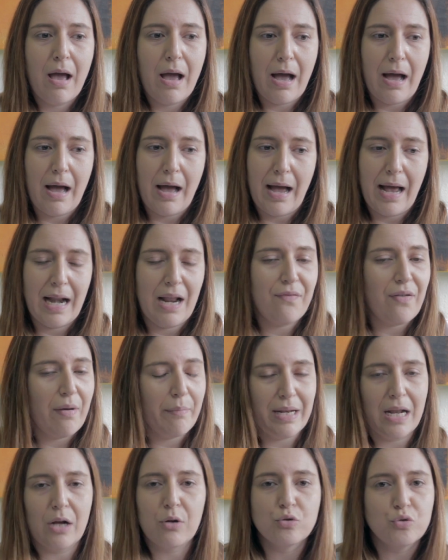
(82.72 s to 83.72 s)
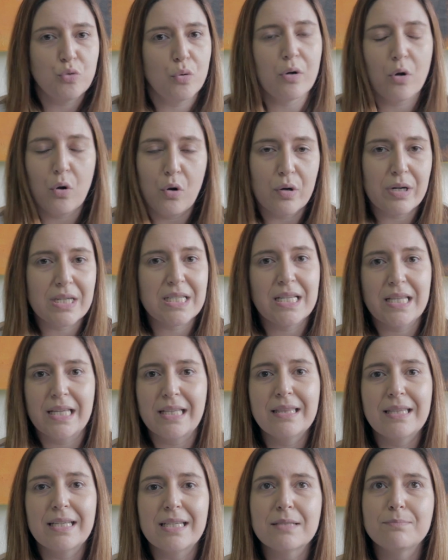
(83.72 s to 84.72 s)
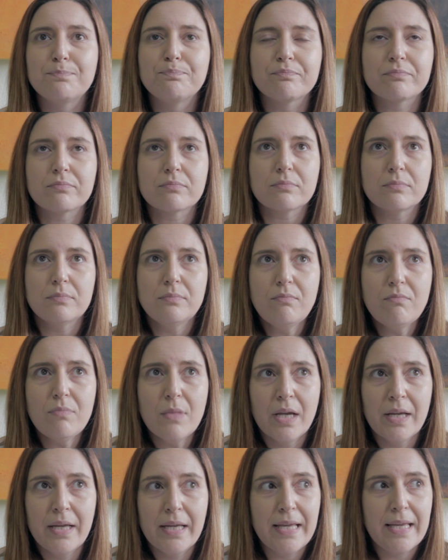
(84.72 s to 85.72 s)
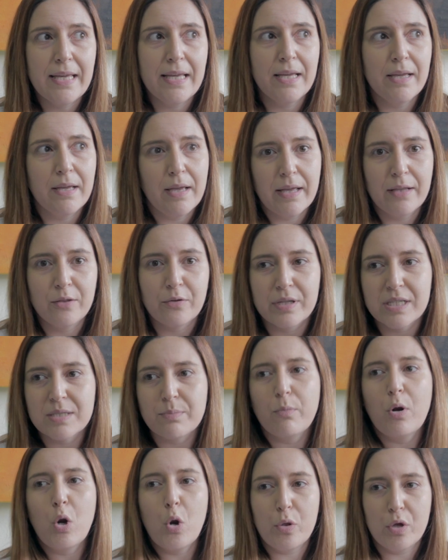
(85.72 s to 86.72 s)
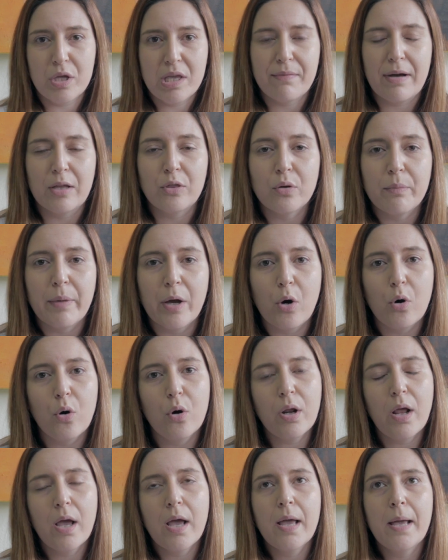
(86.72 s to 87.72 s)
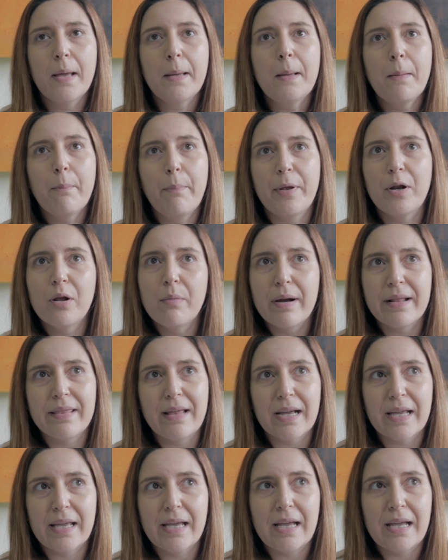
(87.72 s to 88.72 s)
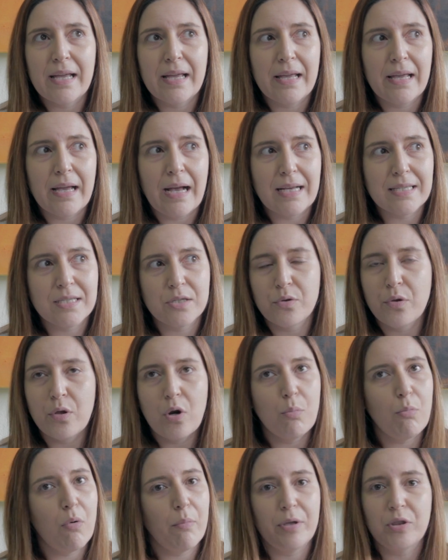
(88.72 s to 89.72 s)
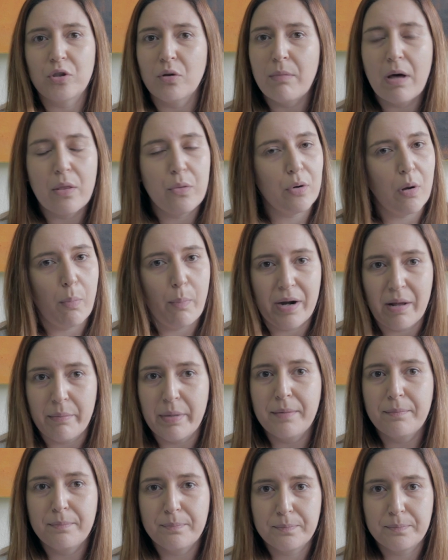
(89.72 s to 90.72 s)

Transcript: a, las familias con, con los residentes y entonces lo he ido llevando mejor, pero es verdad que ha sido de los momentos más duros para mí.